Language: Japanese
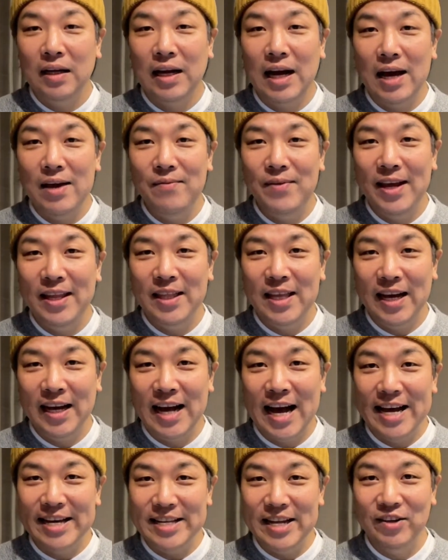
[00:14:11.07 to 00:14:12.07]
改便で
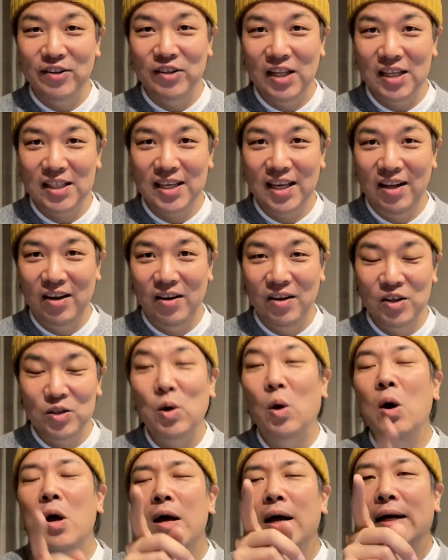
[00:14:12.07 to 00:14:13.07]
書いてるんですけど
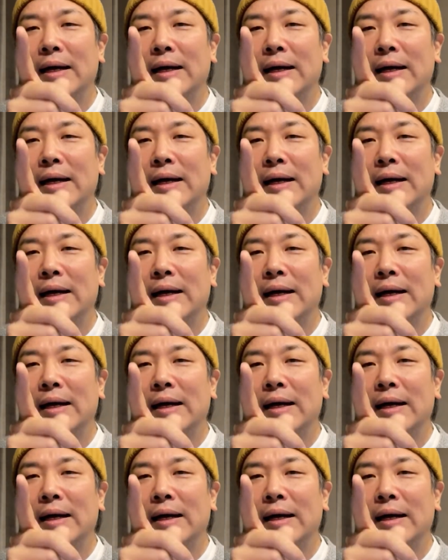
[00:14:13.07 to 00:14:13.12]
そう